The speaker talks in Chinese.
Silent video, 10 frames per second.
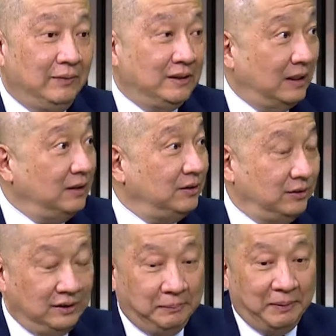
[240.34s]
为人的
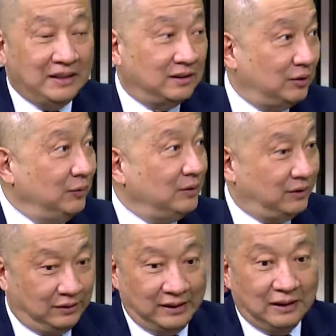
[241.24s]
一辈子总有
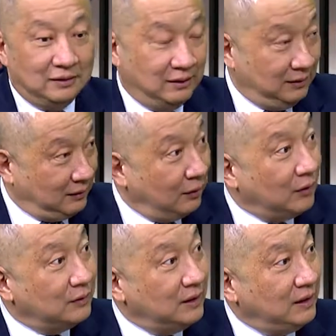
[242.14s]
时间高
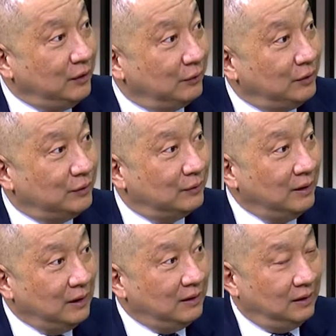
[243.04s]
高低低，有的时候
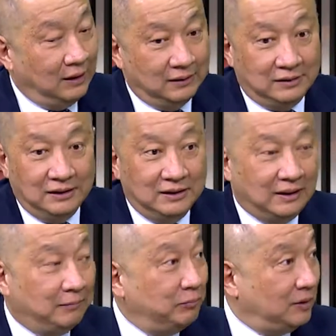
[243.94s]
呃经济
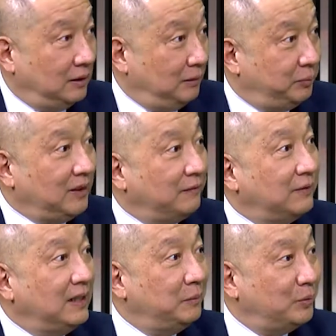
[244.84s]
上可能不想负
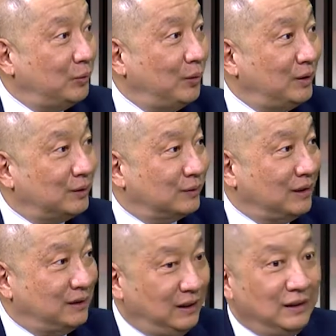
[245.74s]
担那么多的时候，他
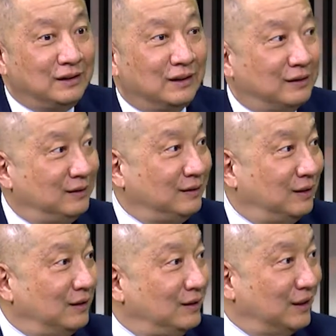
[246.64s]
第一个想的
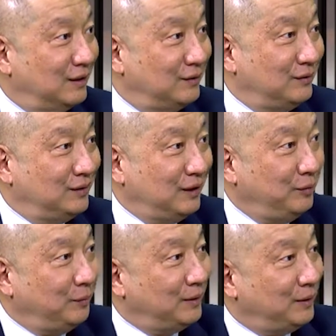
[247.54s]
可能减的就是人寿
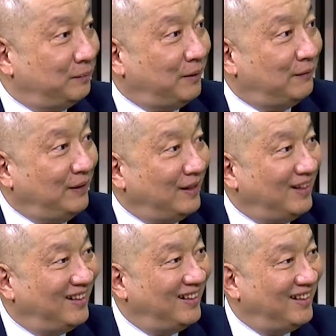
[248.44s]
保险的保费了。
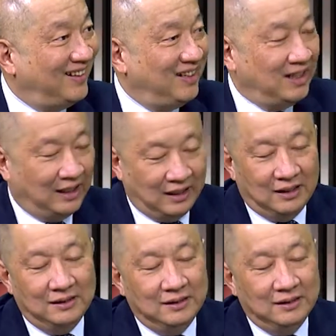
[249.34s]
是是啊，